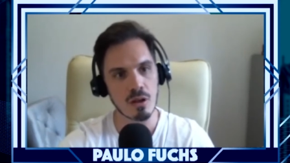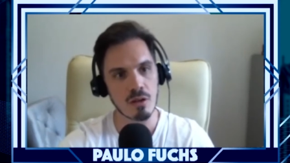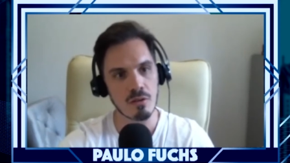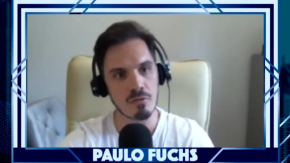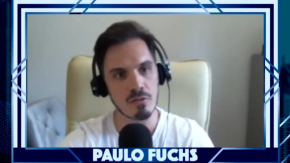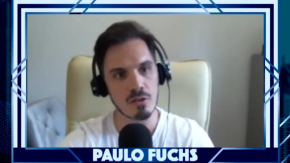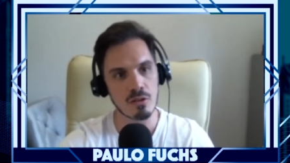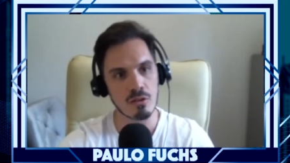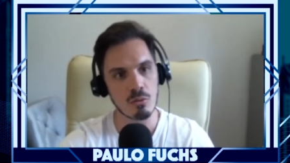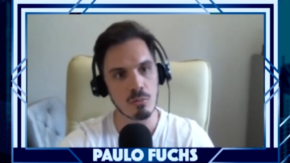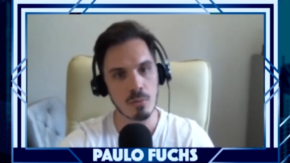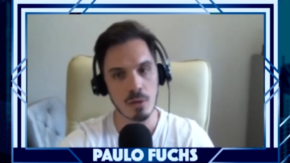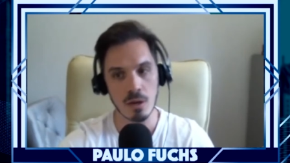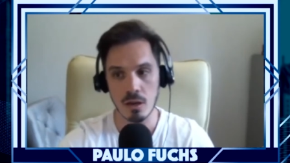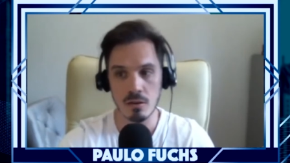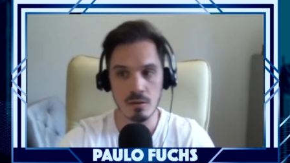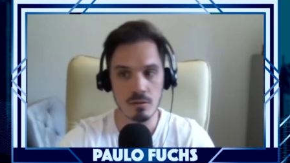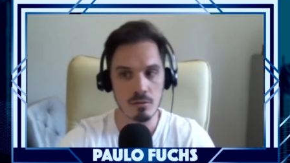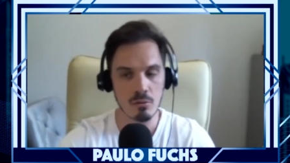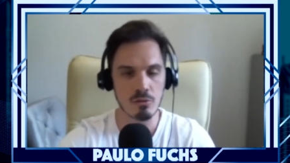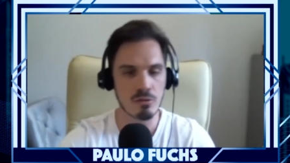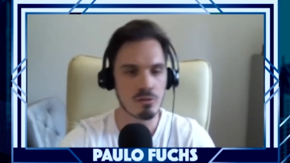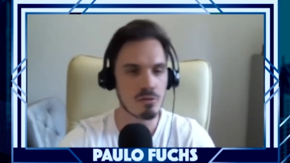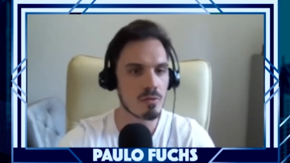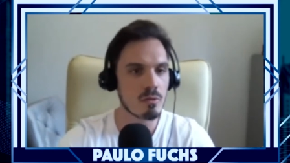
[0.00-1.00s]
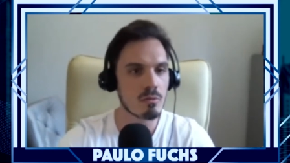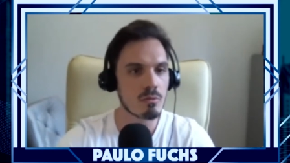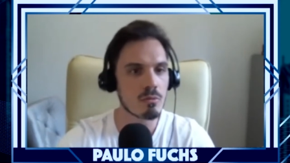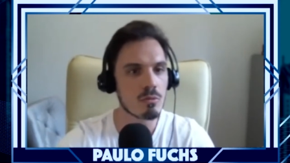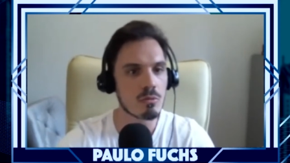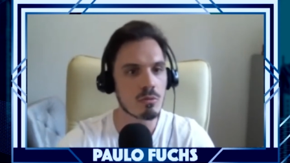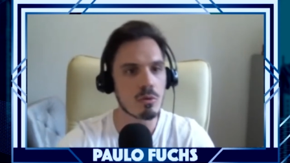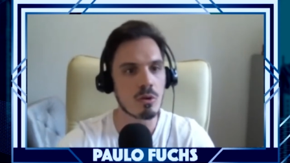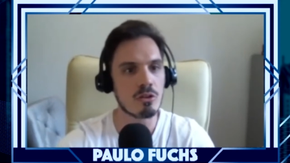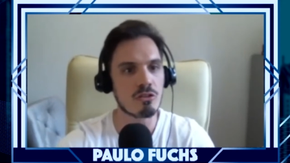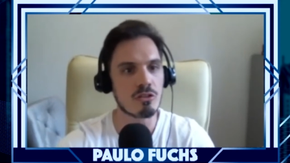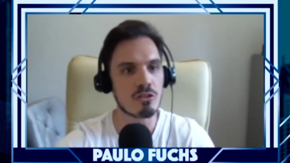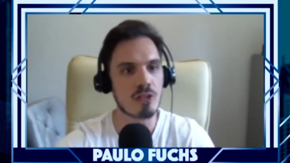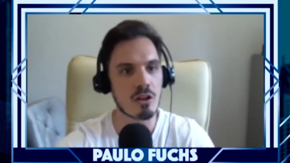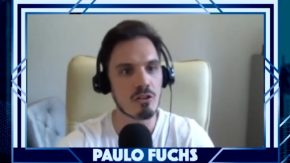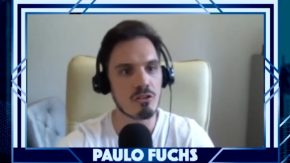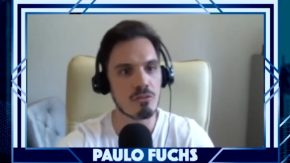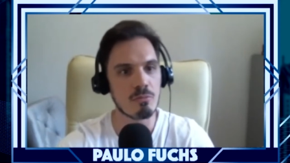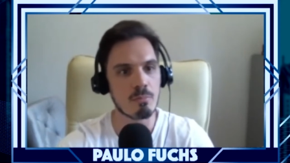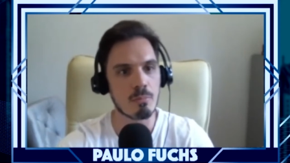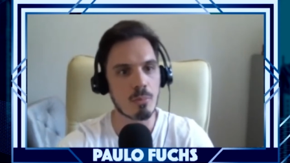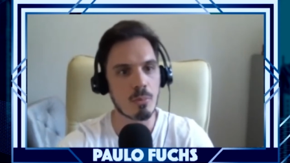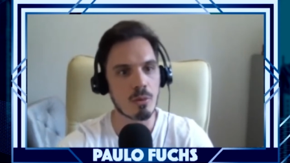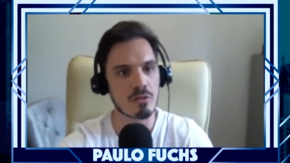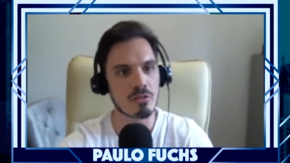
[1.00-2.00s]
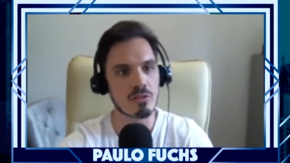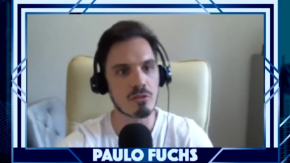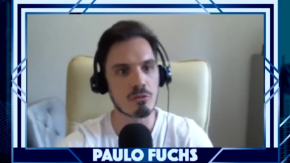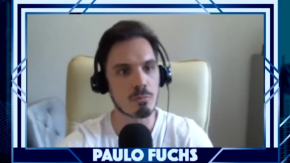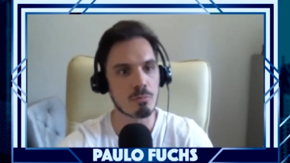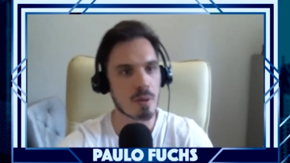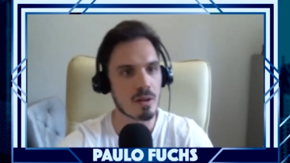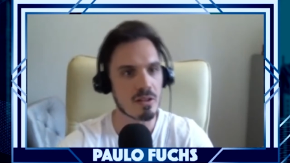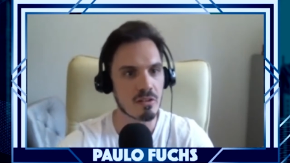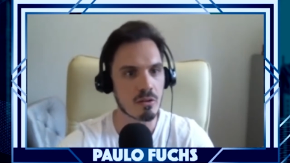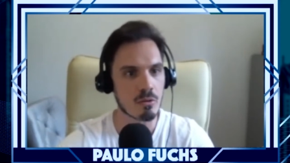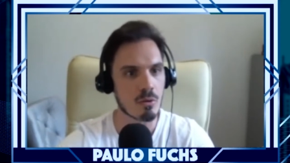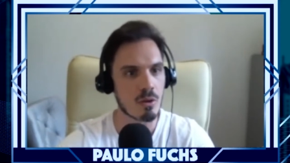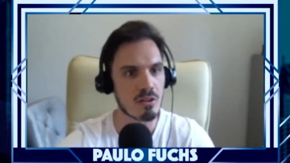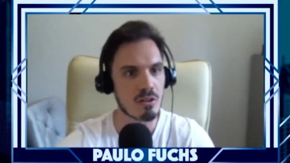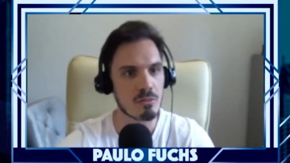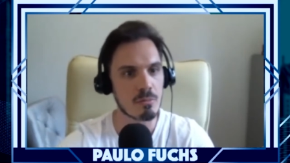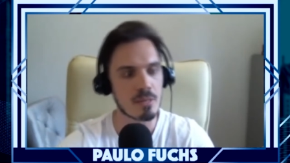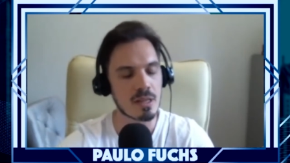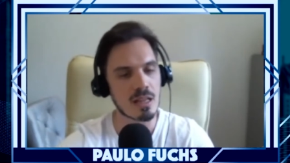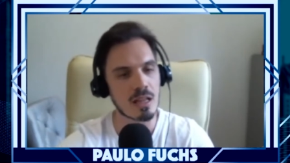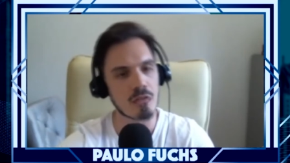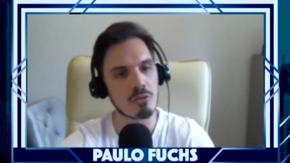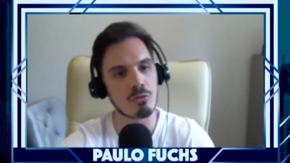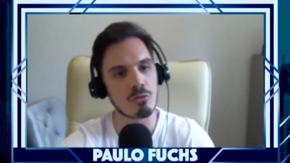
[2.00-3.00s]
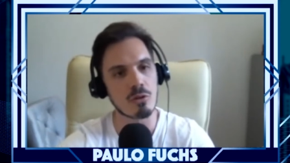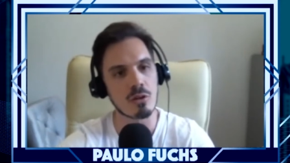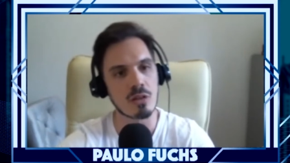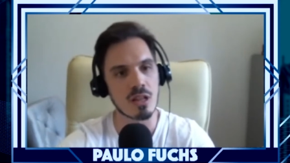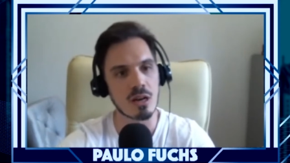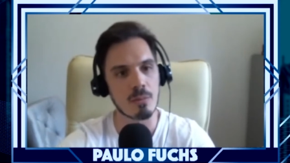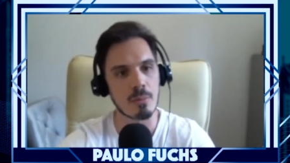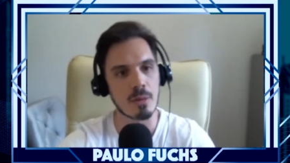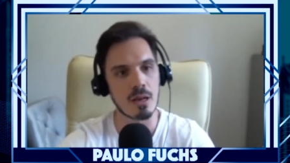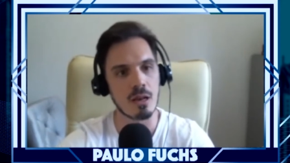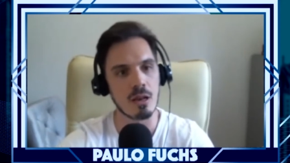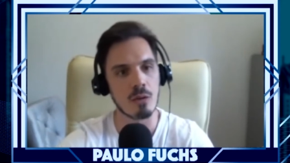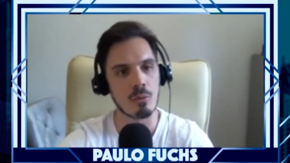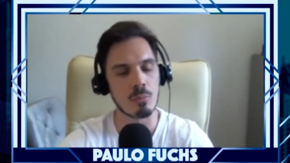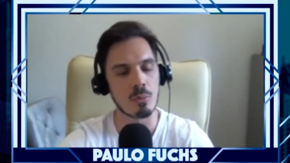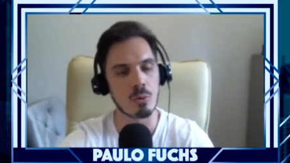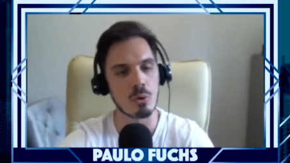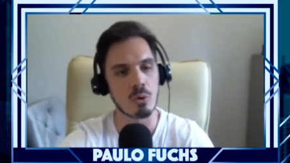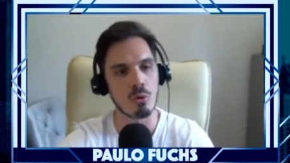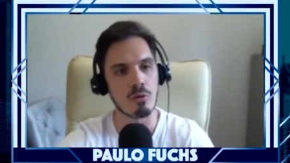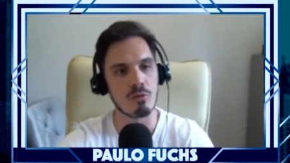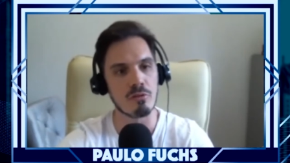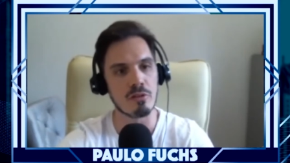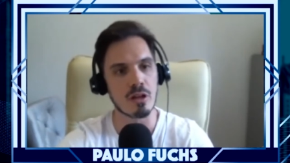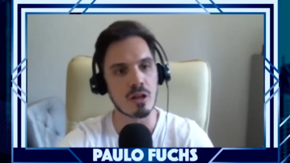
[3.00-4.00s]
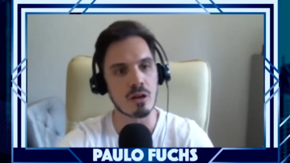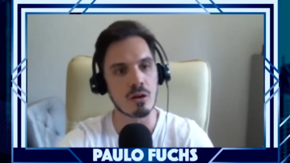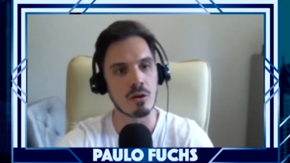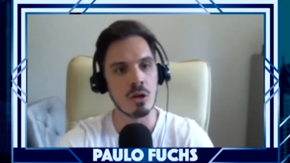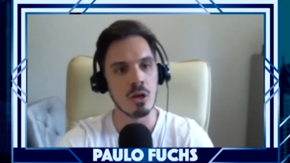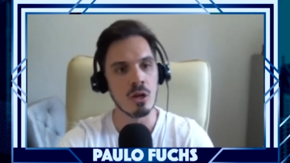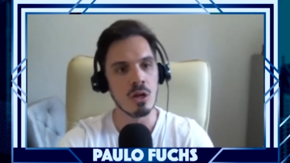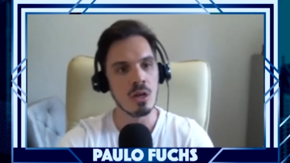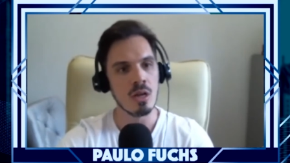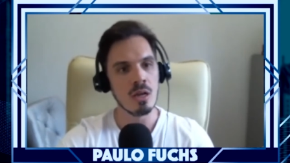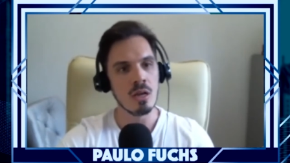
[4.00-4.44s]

na vida humana, inclusive a quantidade de impostos que passa quase metade do ano trabalhando para o governo.